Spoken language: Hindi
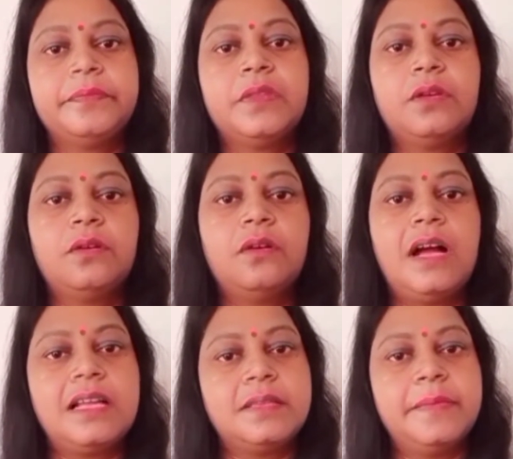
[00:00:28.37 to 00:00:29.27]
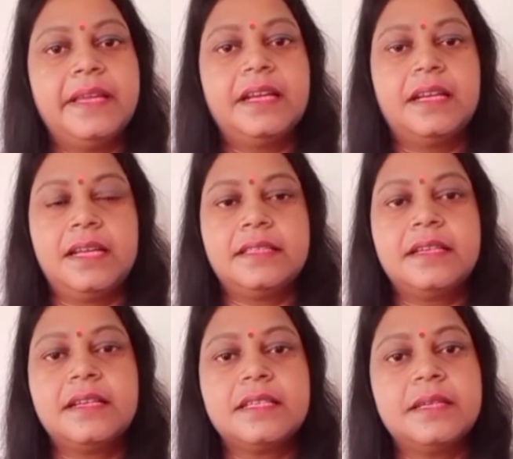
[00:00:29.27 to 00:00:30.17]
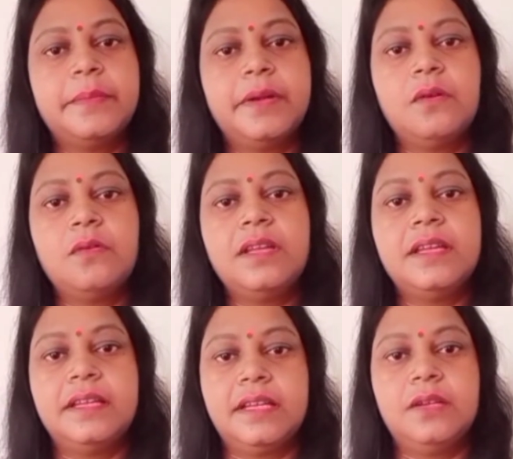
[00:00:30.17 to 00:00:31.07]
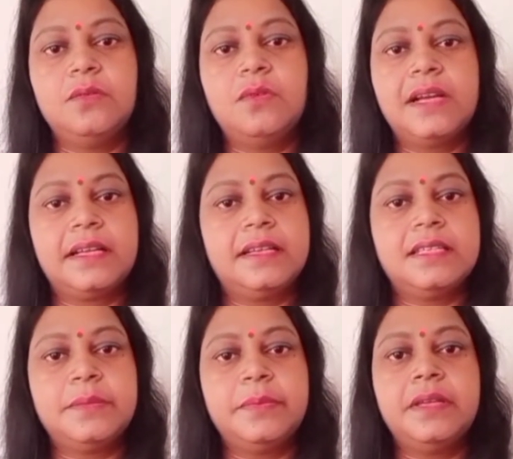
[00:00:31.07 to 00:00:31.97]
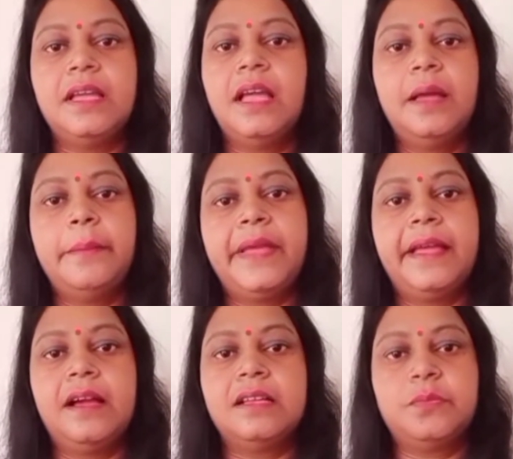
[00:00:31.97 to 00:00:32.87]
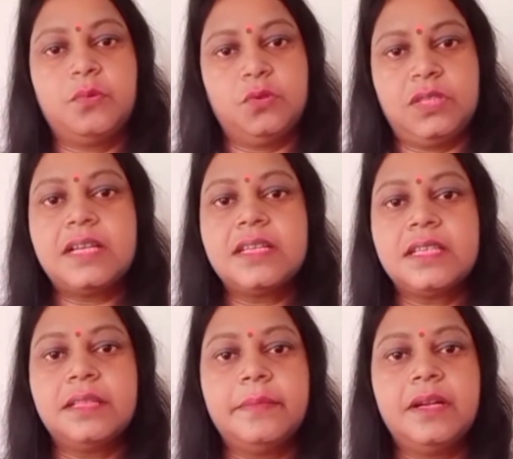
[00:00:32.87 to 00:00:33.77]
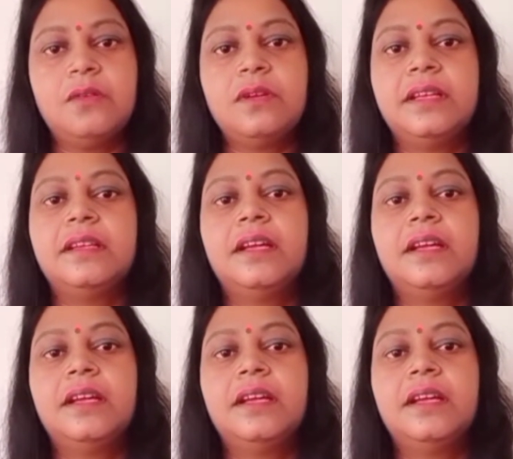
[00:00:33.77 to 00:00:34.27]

तो आज मैं एक नए तरीके से बनाऊंगी ये लिंगूड़ा की रेसिपी मैं आज पोस्ता के साथ बनाऊंगी